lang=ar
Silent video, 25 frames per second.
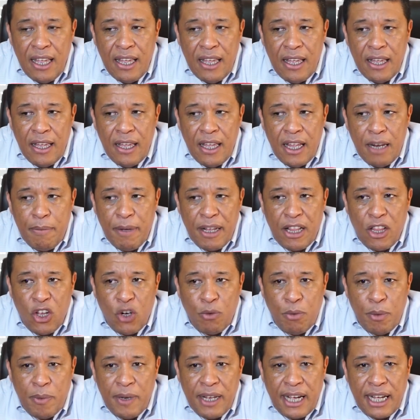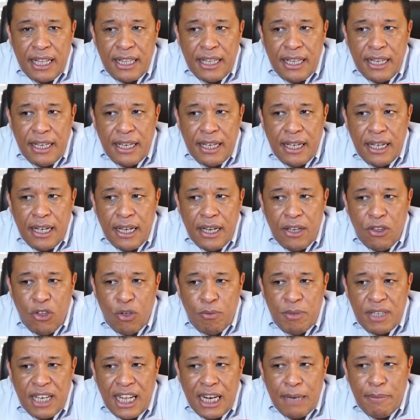آه، البحث العمومي اللي غادي
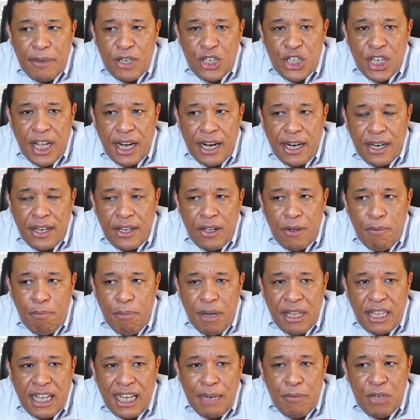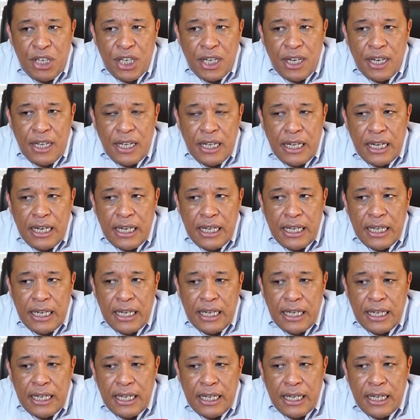يدوم تقريبا شهر من بعد غيمشي
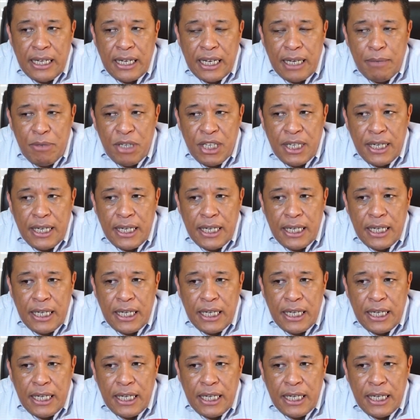غيمشي